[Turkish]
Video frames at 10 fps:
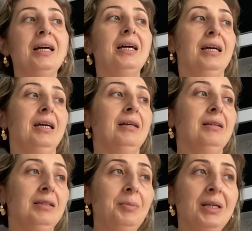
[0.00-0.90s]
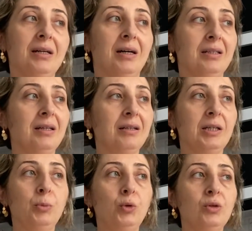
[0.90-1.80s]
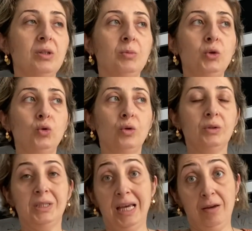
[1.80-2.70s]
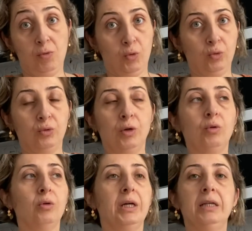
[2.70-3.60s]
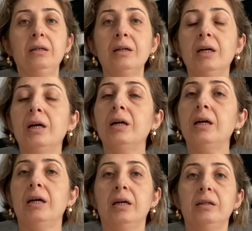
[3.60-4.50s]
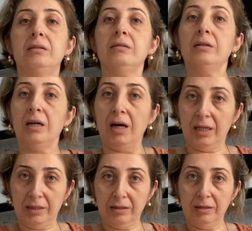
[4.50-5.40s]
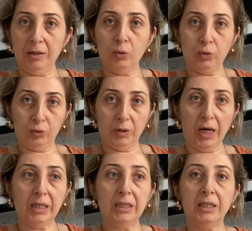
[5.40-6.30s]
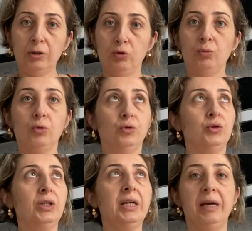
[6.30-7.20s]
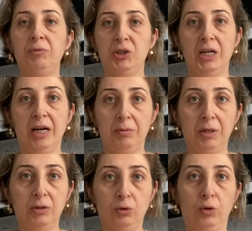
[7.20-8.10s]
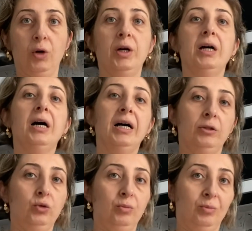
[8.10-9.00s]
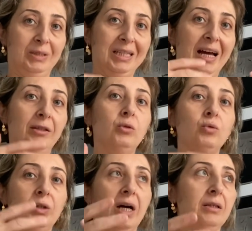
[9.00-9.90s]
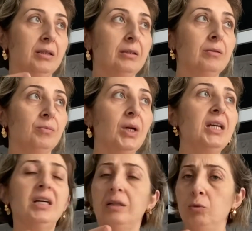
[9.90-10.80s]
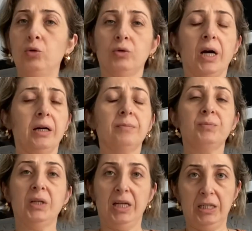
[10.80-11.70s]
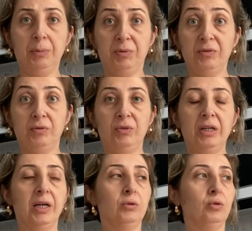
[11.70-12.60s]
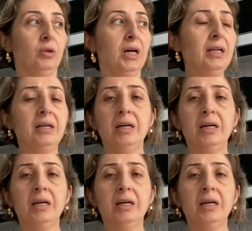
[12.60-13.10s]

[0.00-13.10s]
E, tabii ki ara ara yapıyoruz ama çok sevmiyor kundak olayını. E, ee, aslında kundak 40 gün boyunca hemşireler bile diyor. Hani kendini yarım uyan, kundak. Ha, yarım kundak yani yapın falan diyorlar.